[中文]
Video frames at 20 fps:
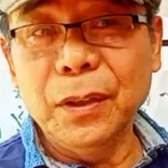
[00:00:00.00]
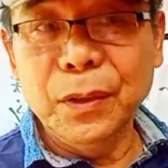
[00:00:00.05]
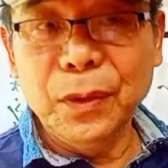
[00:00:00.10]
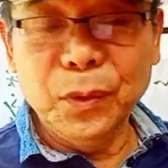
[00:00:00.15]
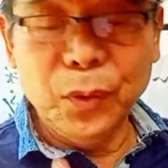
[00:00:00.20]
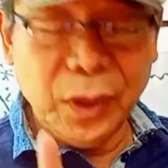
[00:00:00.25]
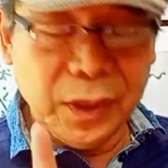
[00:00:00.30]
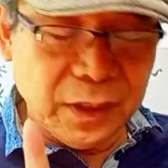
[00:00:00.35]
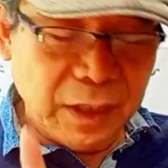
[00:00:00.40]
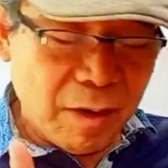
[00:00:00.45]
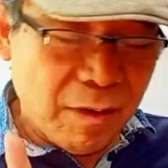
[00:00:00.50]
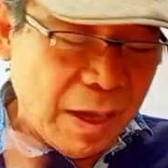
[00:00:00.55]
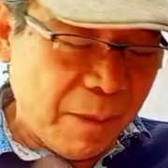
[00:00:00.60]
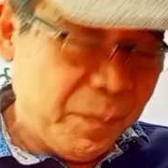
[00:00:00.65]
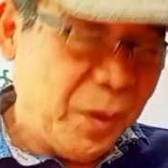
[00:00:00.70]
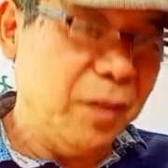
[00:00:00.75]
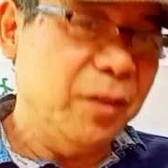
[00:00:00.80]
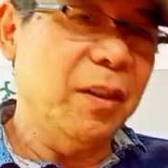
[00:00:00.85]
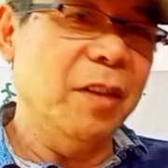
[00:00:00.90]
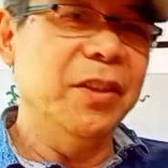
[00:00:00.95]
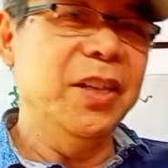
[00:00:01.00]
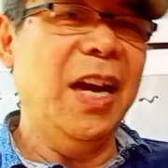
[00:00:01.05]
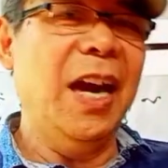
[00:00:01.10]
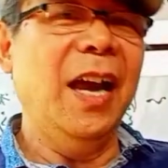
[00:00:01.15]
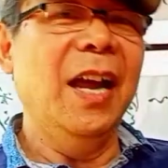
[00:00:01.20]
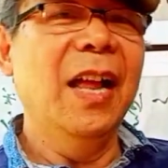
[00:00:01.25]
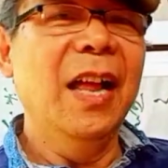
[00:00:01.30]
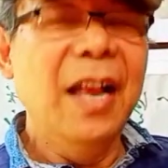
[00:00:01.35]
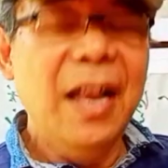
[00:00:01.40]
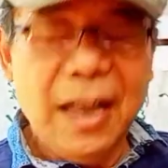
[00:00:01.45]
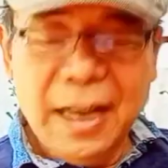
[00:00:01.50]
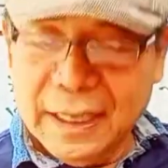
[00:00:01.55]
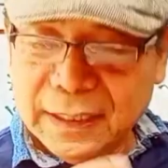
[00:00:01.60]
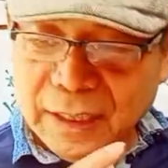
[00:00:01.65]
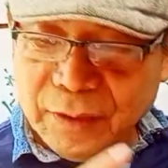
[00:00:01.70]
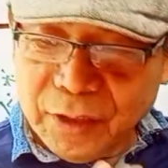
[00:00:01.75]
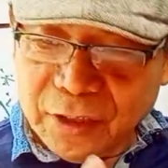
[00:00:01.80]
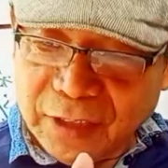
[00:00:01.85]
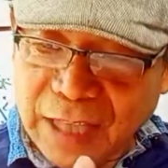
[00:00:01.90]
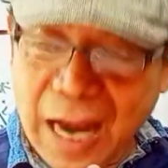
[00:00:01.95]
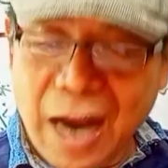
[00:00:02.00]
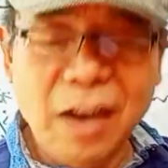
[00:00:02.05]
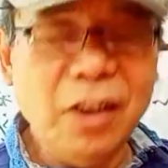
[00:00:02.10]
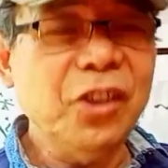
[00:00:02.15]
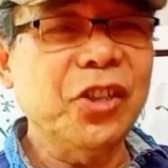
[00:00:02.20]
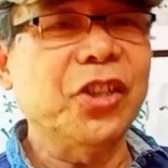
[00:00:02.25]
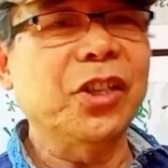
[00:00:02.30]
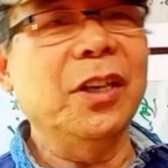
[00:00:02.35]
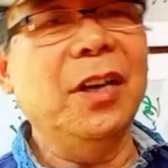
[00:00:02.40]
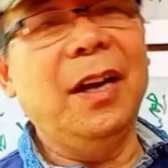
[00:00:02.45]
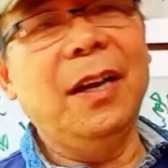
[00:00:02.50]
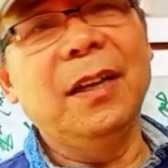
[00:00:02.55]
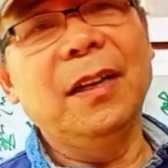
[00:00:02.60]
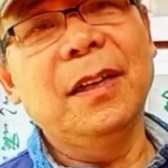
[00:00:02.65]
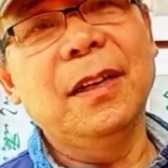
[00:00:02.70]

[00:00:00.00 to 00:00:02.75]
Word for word: 对刀郎表示道歉，但是当时呢？